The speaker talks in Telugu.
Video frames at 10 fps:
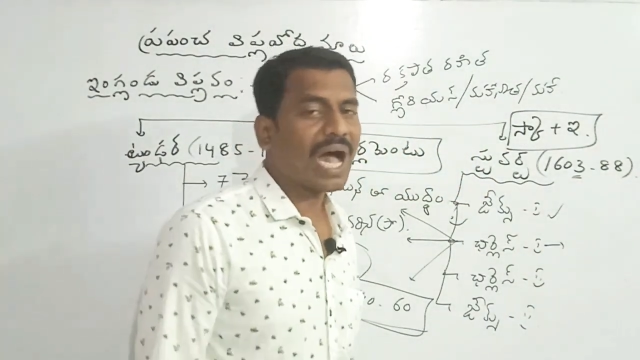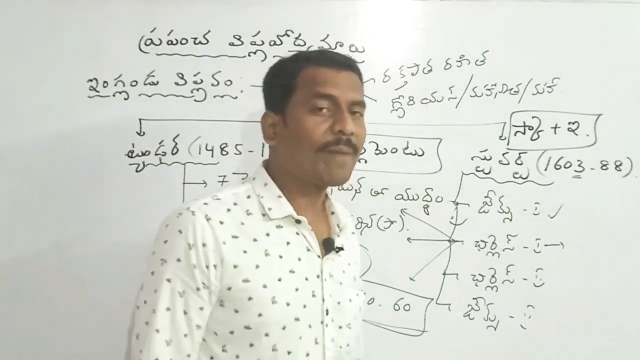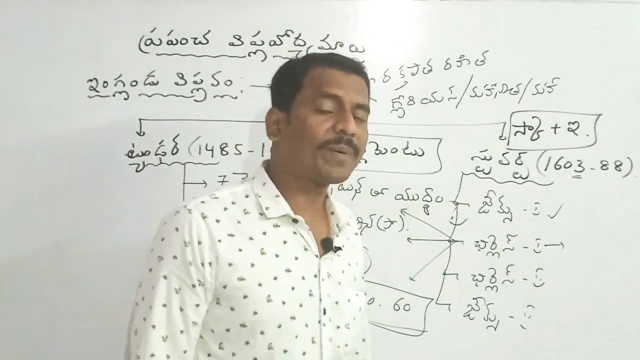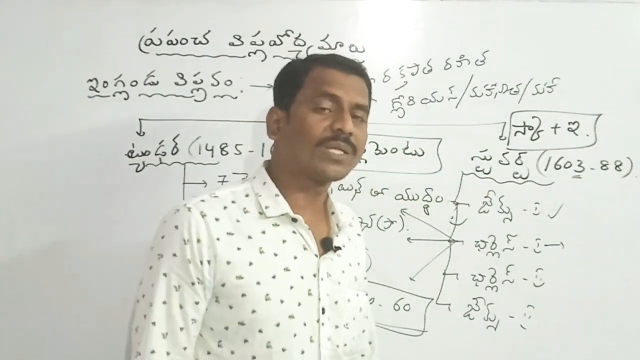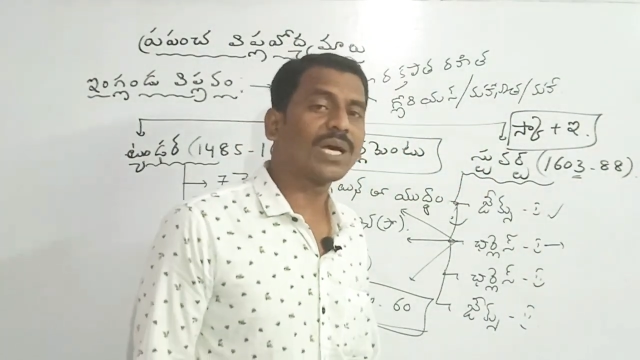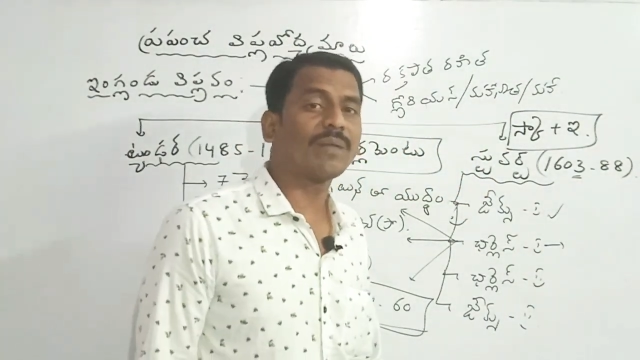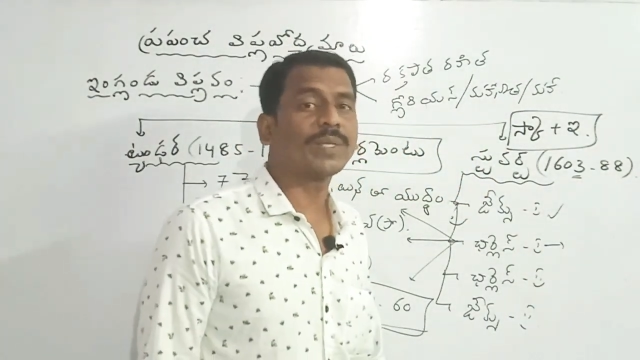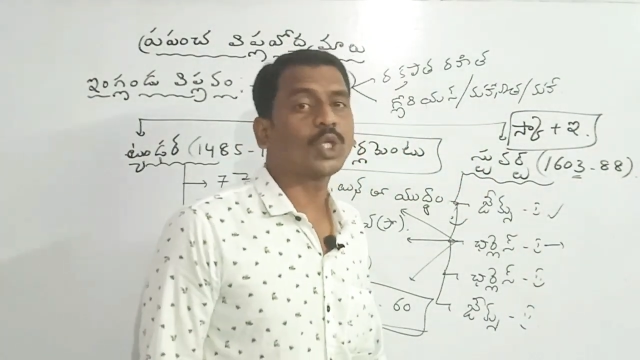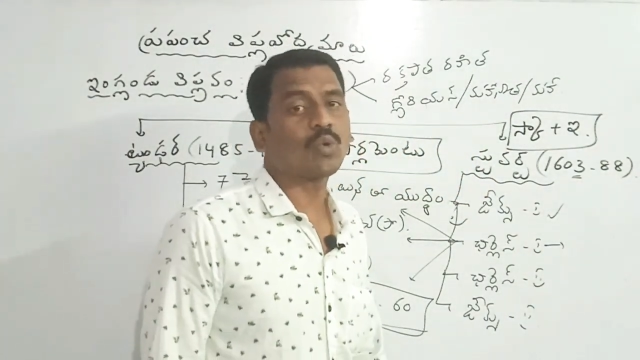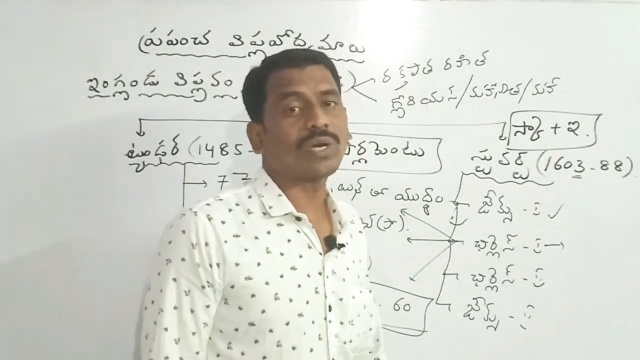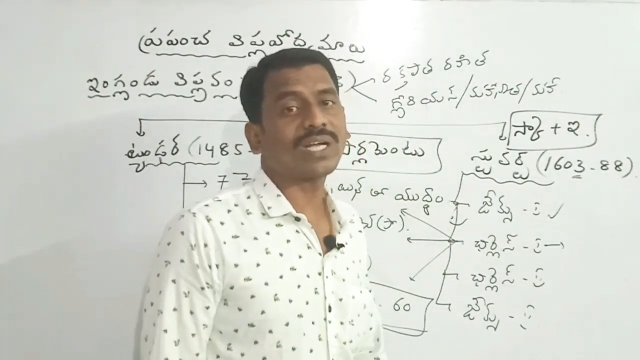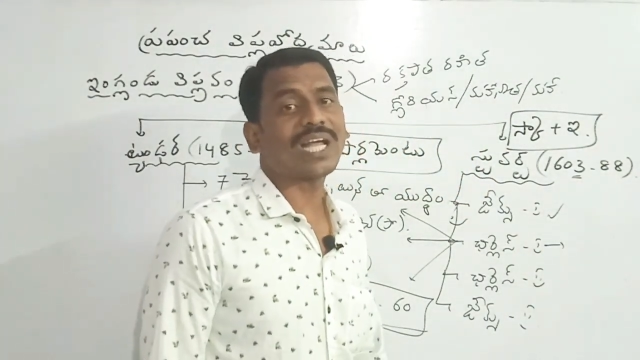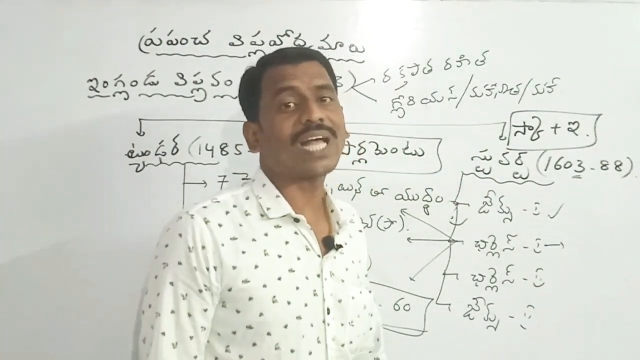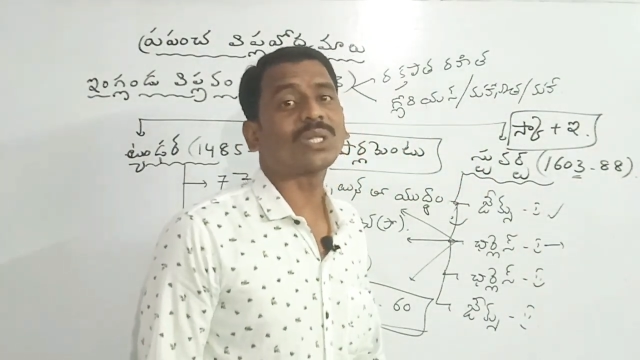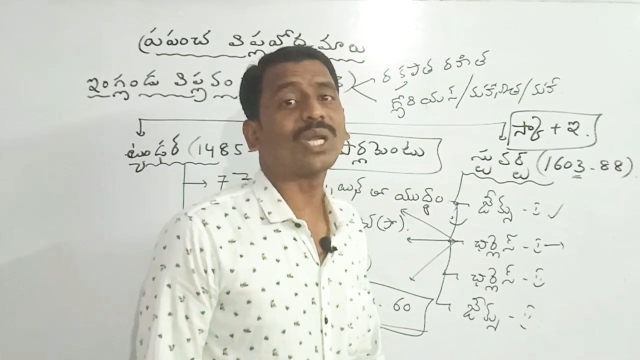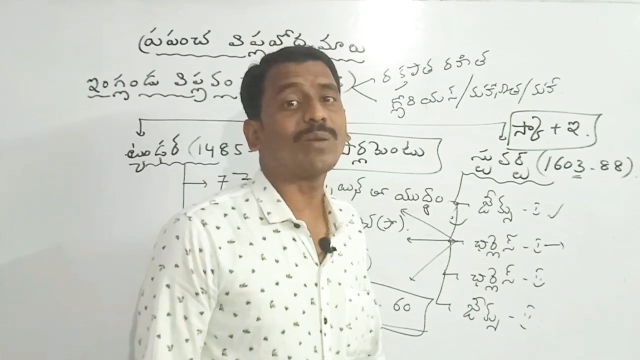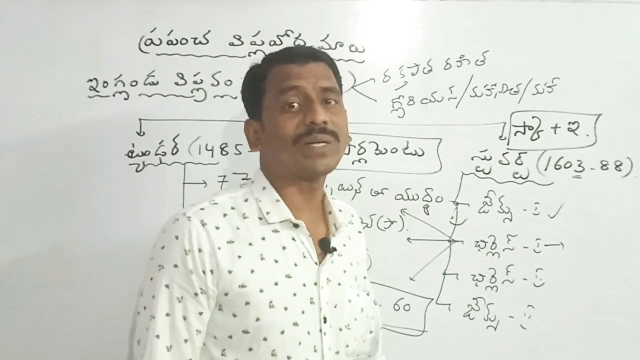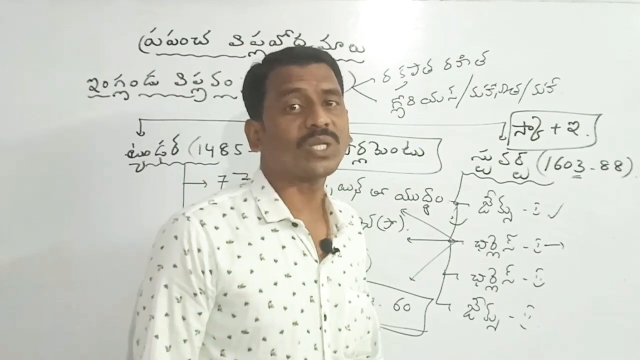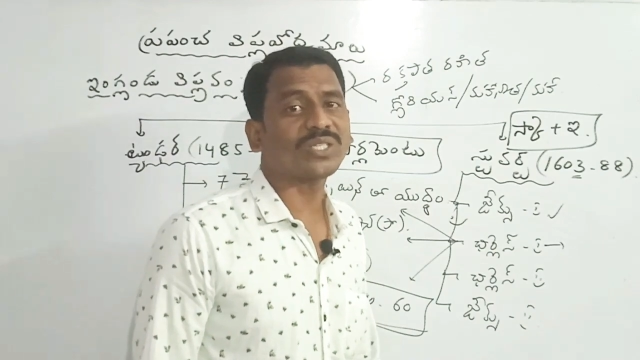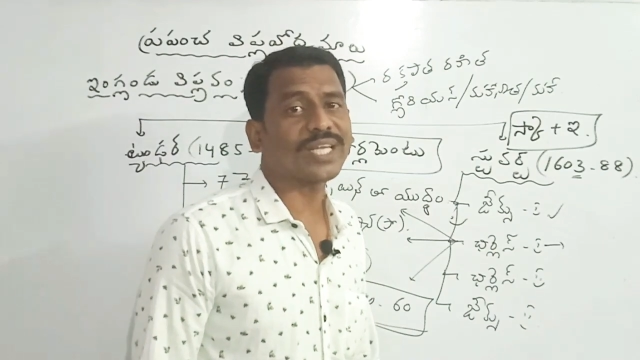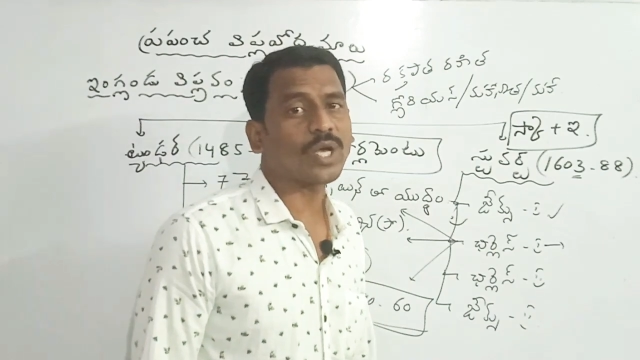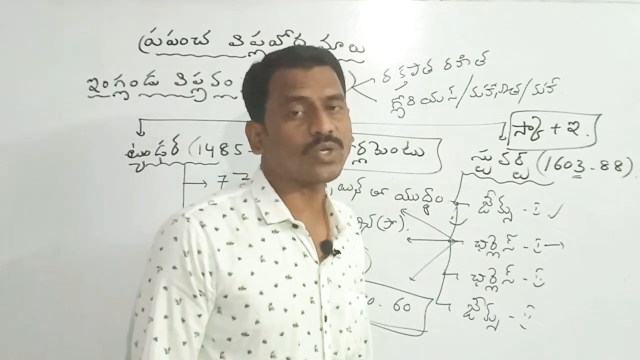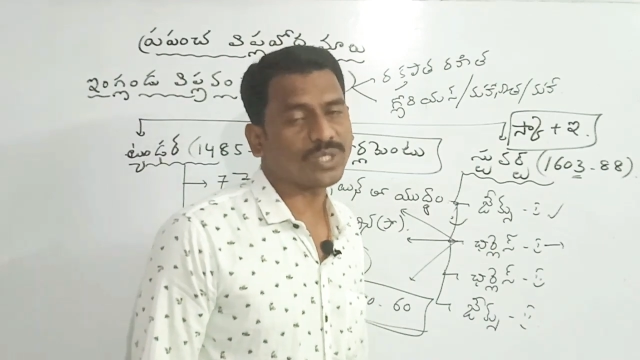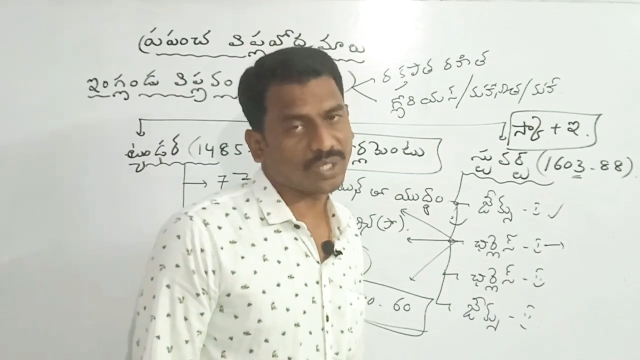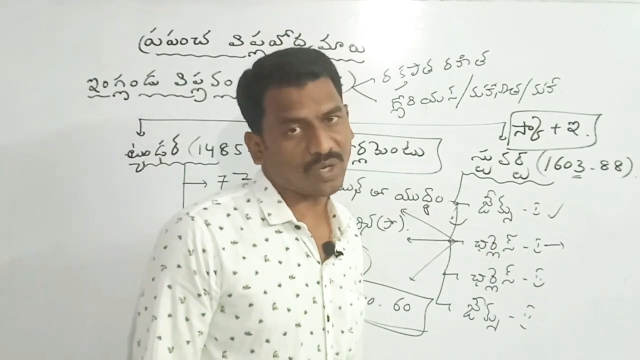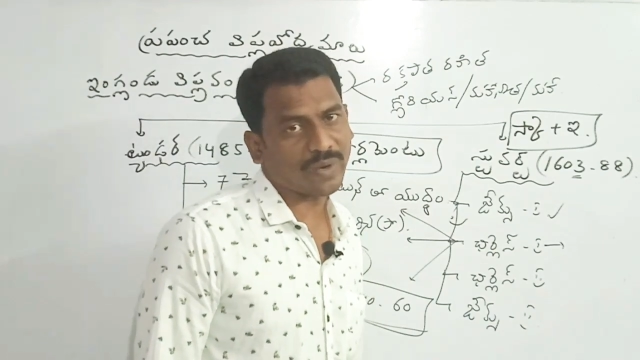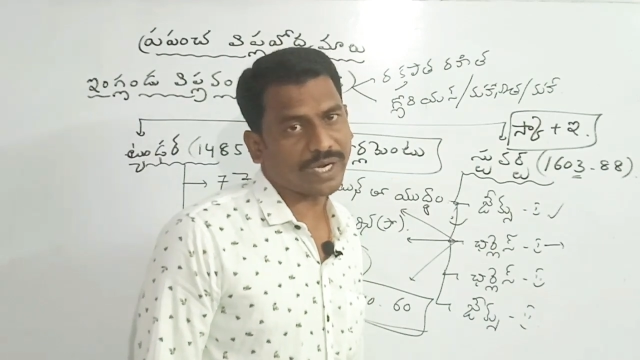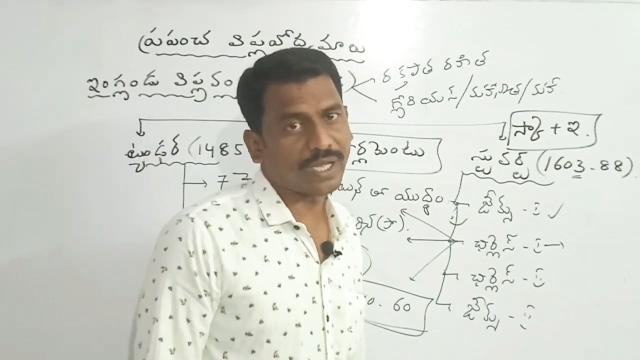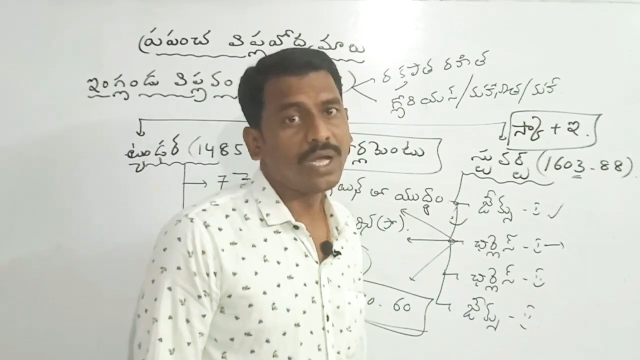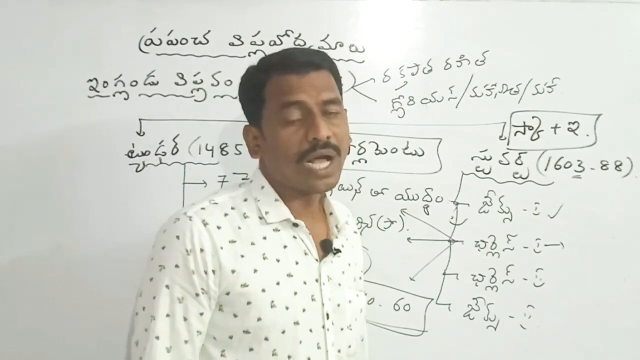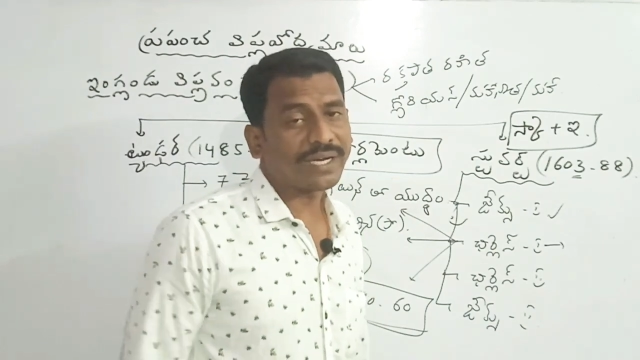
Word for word: ఆ ప్రధానమంత్రి కూడా క్యాథలిక్ మత శాఖ వచ్చింది చెందినవాడే